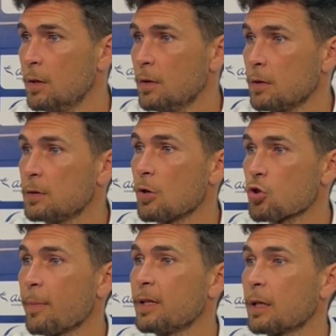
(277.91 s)
Ya no
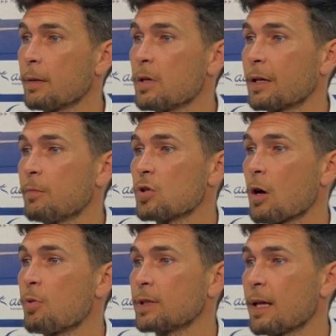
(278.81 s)
solamente que, hemos
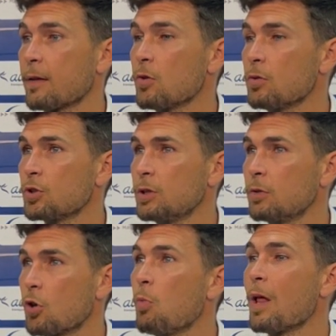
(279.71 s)
dejado portería cero,
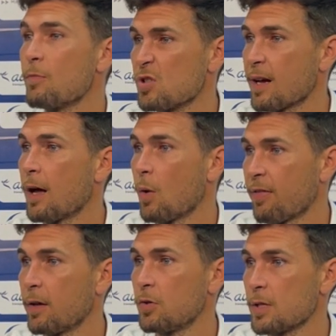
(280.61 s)
sino cómo la hemos dejado a
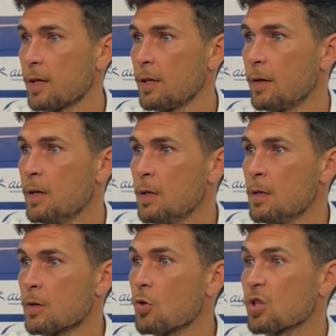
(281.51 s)
cero. Es decir,
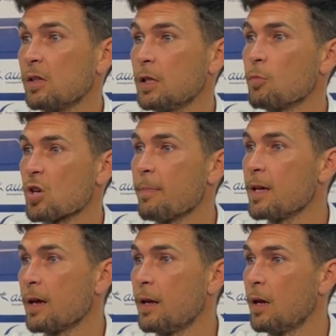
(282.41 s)
no sentimos a
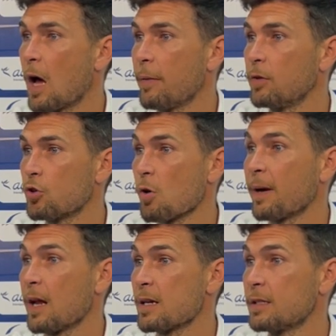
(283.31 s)
Miguel habiendo hecho
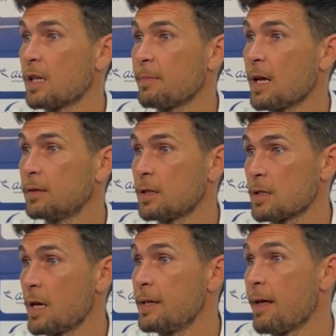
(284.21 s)
paradas determinantes
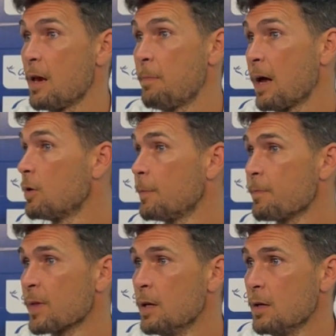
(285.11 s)
ni el día del
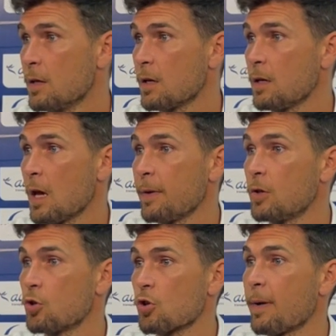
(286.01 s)
palo, ni
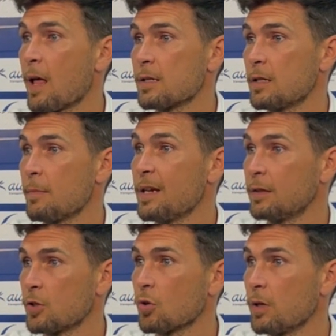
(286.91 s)
habiendo hecho paradas
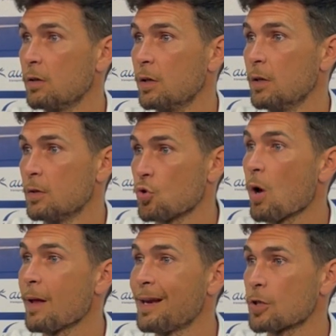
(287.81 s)
determinantes hoy. Eso
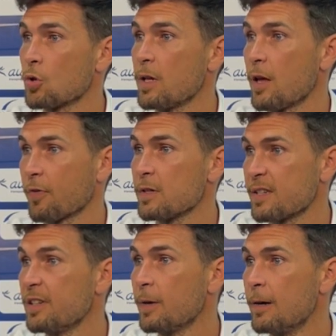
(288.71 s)
habla de la solidez
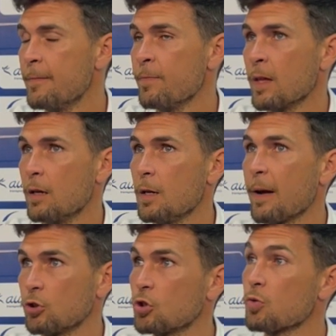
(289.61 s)
defensiva. Y
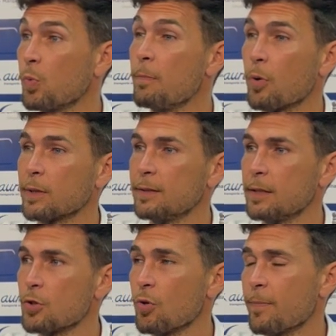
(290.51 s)
para nosotros es muy
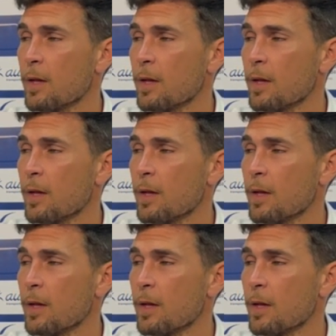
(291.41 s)
importante eso.